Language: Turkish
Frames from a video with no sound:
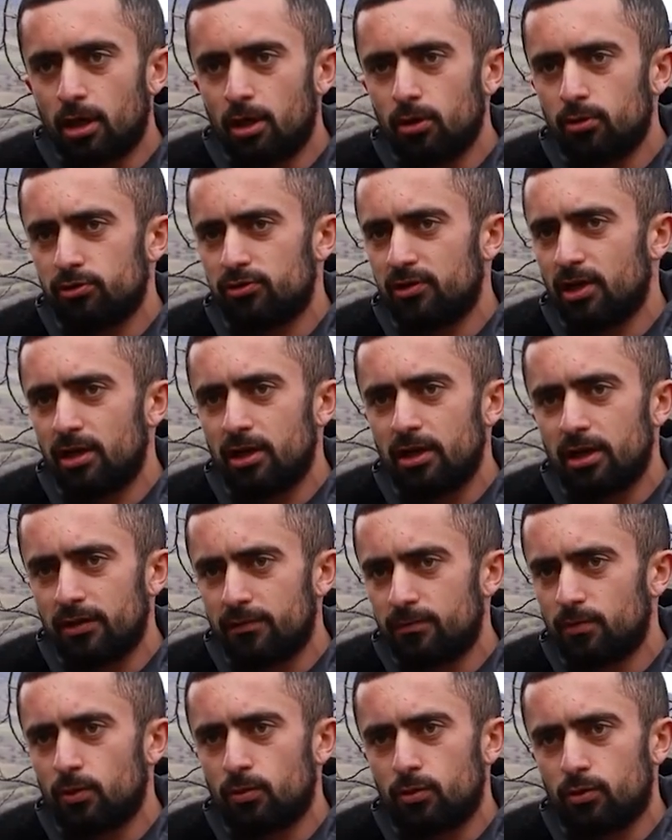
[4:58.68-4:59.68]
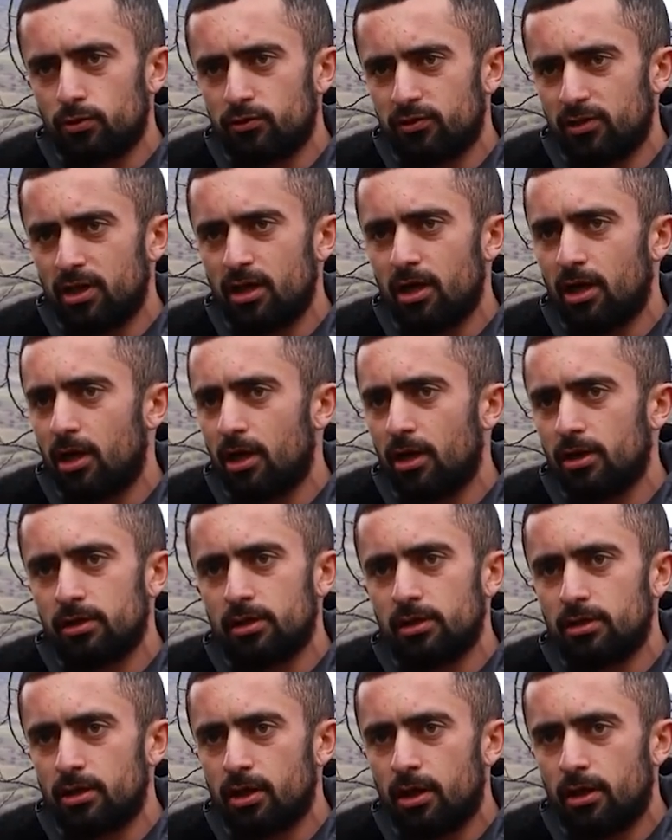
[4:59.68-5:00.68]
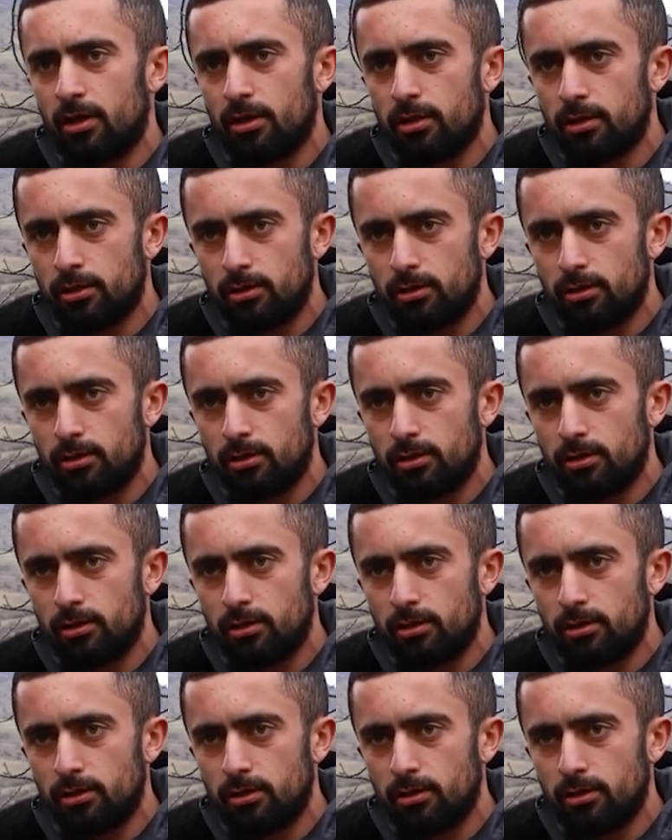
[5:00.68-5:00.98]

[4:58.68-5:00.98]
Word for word: Sürekli pes etme, sürekli